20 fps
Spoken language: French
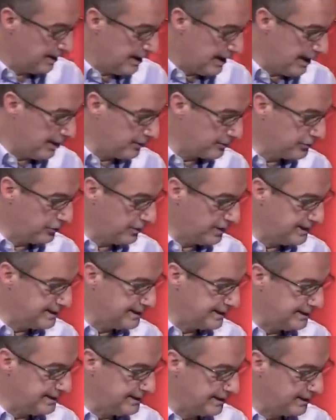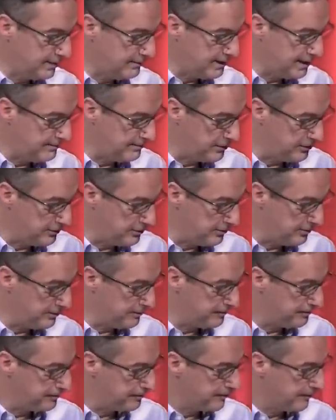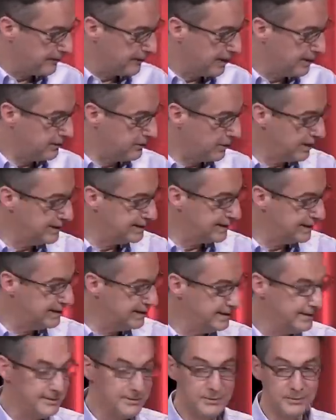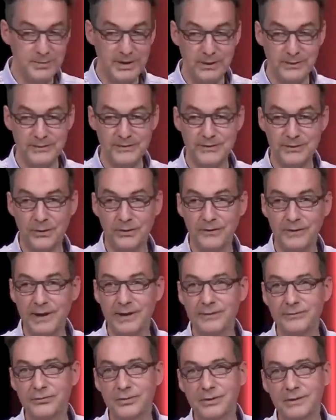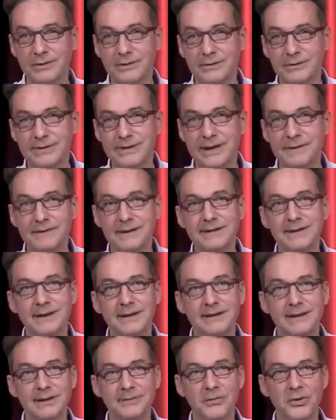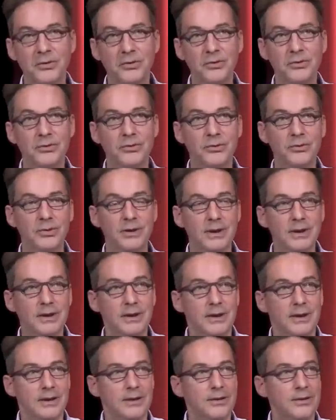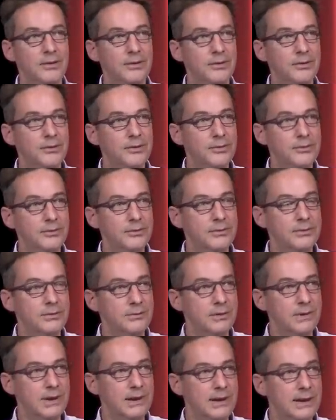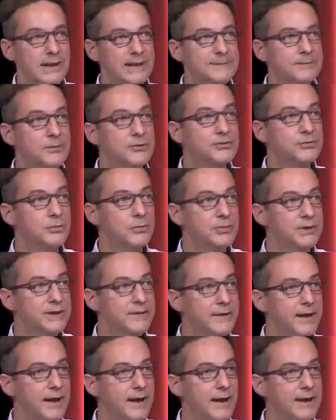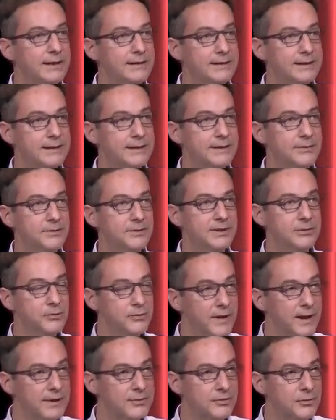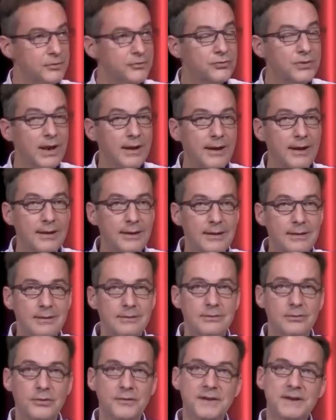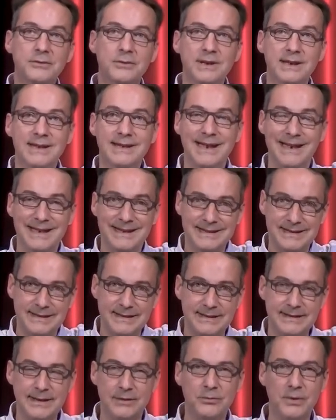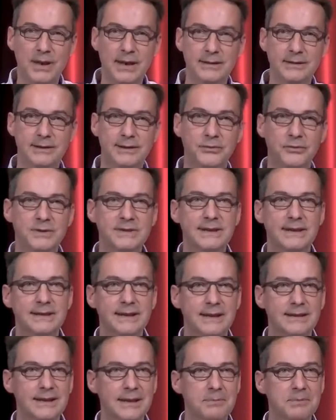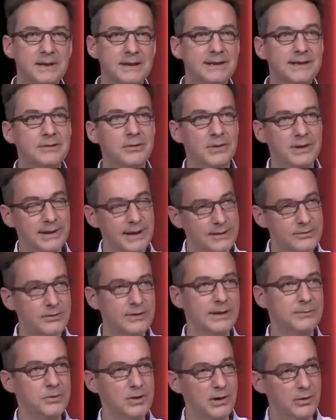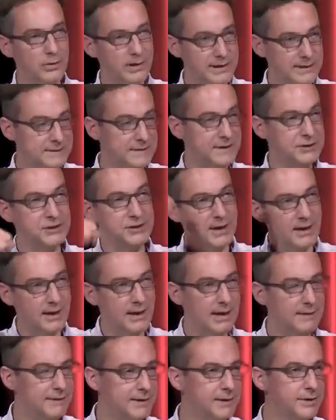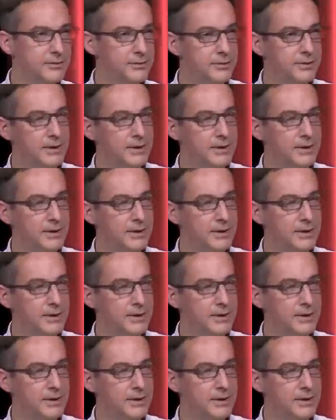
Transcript: Alors dans les années quand même, dans les années 1920, vous le savez certainement, l'expansion de l'univers a été découverte, en tout cas le fait que les galaxies s'éloignent, et donc ça a été interprété dans le cadre notamment de la relativité générale avec,